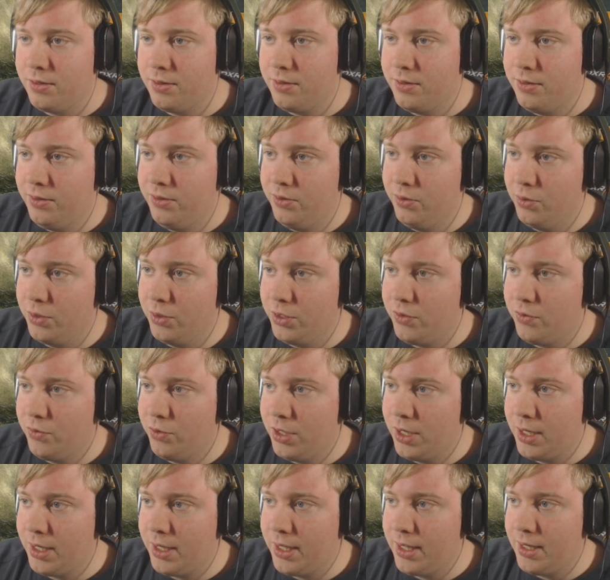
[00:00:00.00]
So, ich
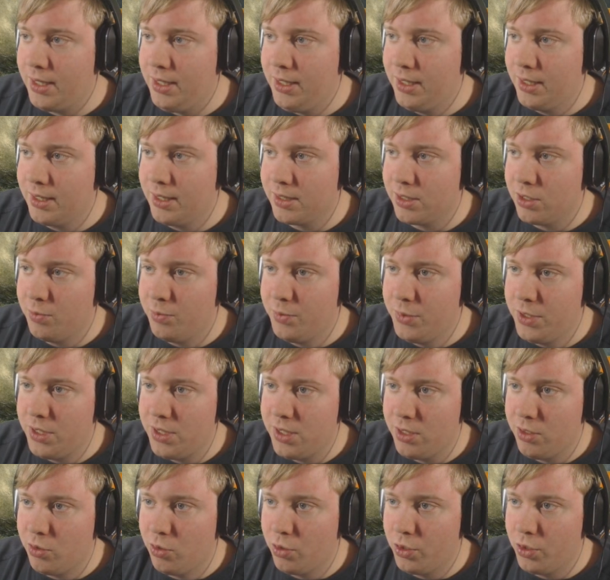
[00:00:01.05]
will dann gerne hier das noch ein
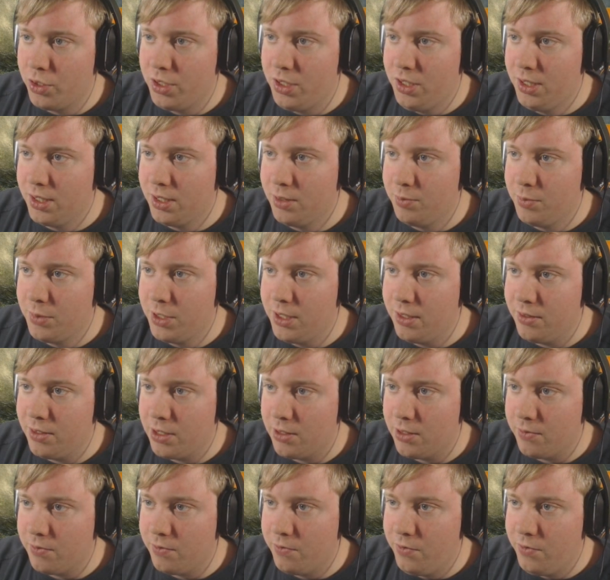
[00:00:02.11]
bisschen korrigieren mit
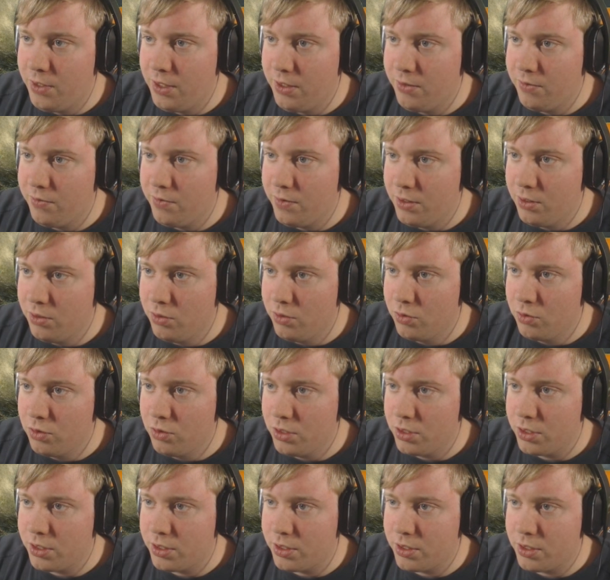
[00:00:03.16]
der Wegfindung.
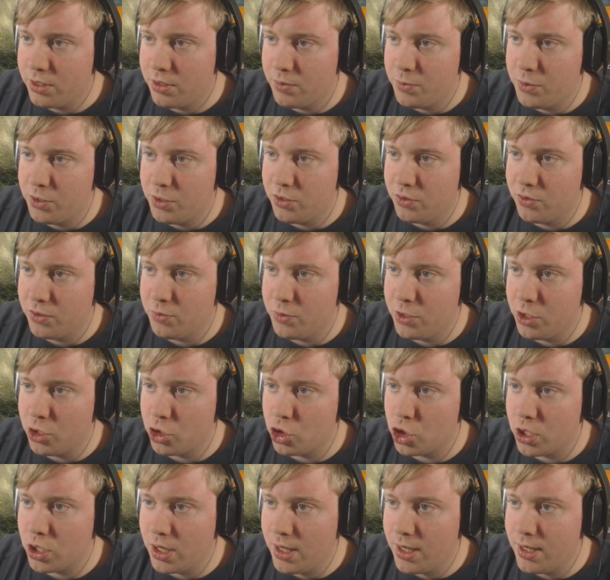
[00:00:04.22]
Beziehungsweise mit der
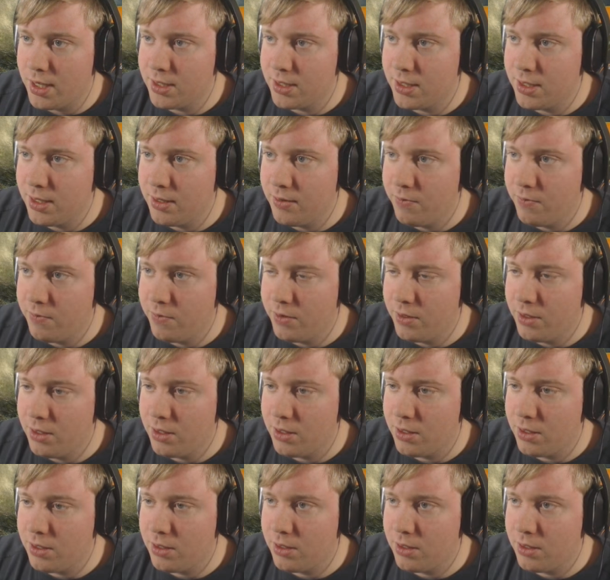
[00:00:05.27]
Straße einfach.